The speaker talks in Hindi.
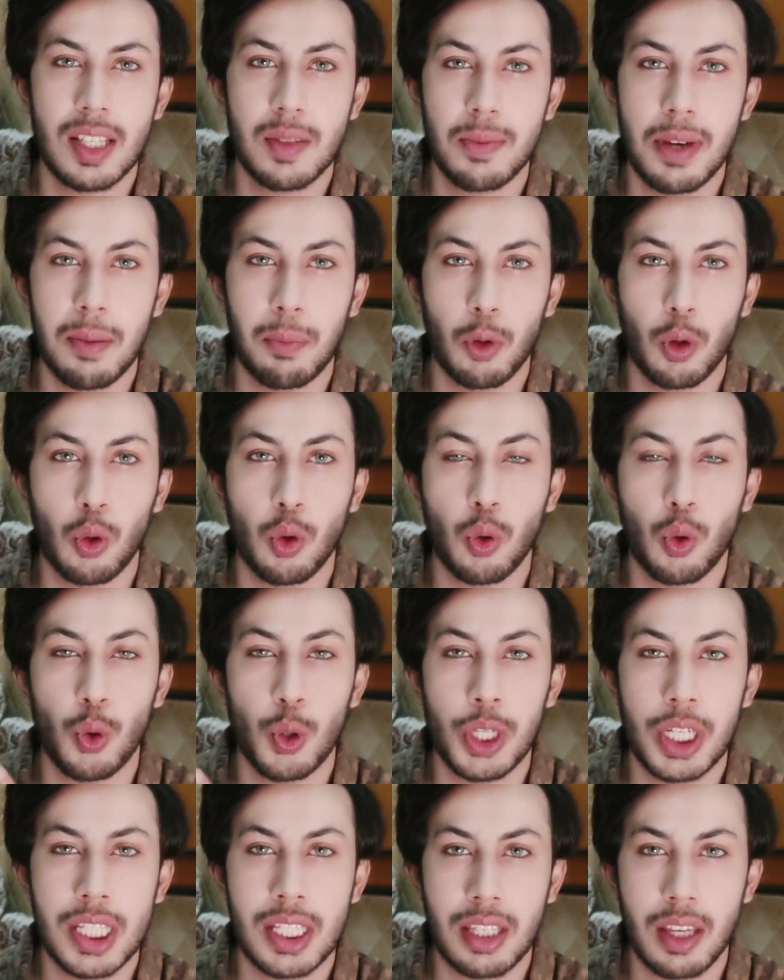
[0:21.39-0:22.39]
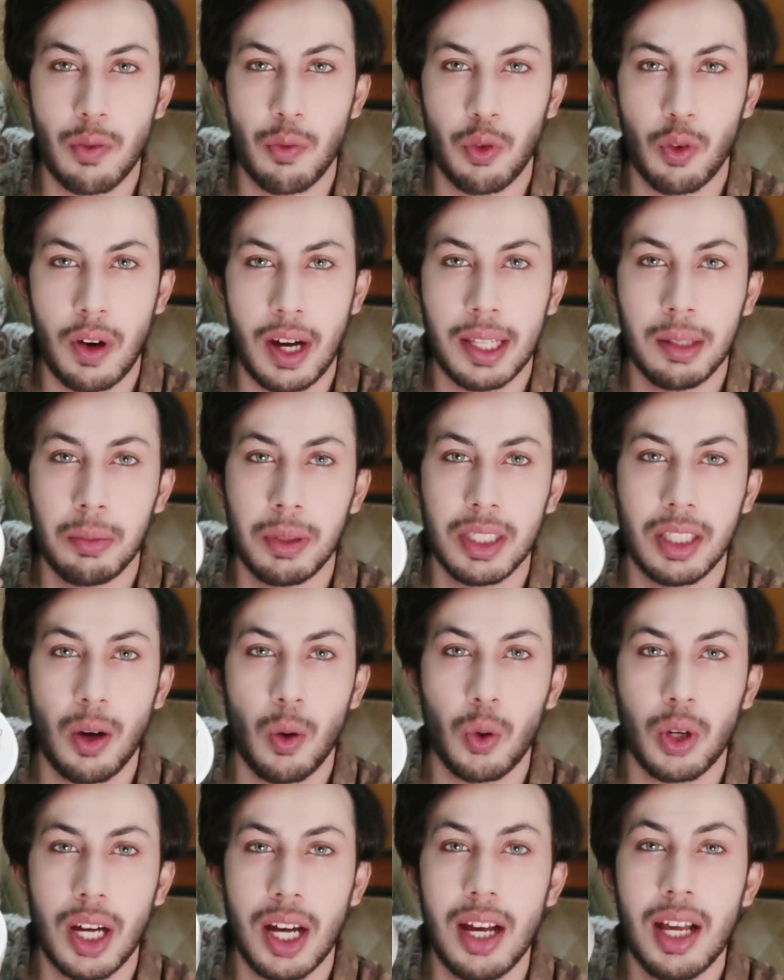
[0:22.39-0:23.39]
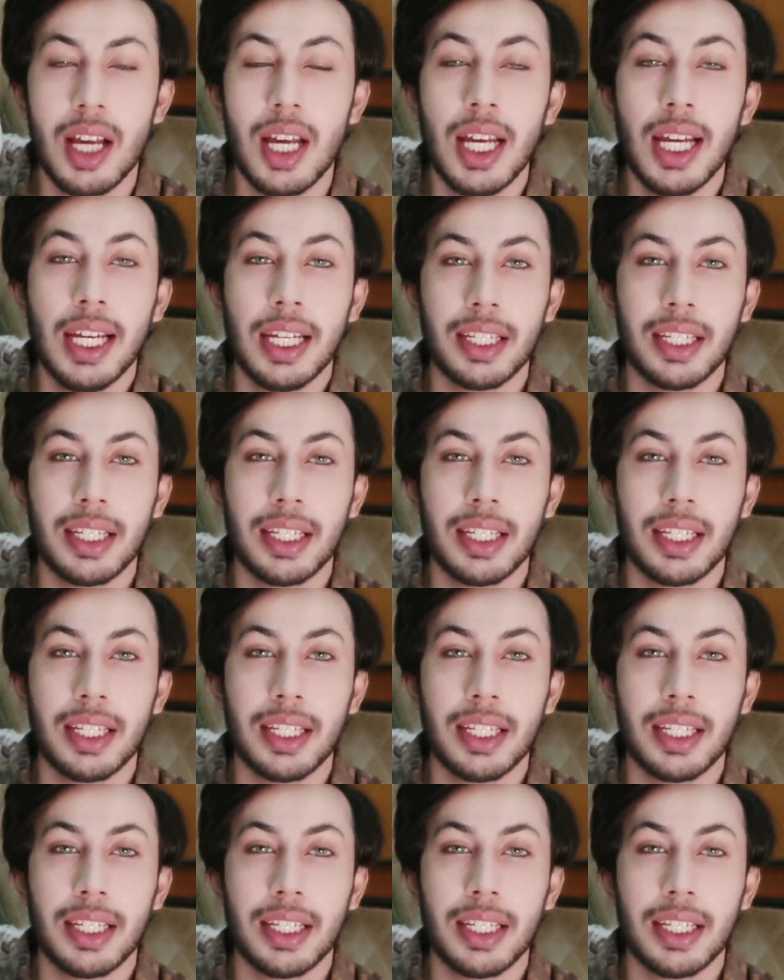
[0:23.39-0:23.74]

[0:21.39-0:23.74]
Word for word: आज मैं आप लोगों को इसके फायदे बताऊंगा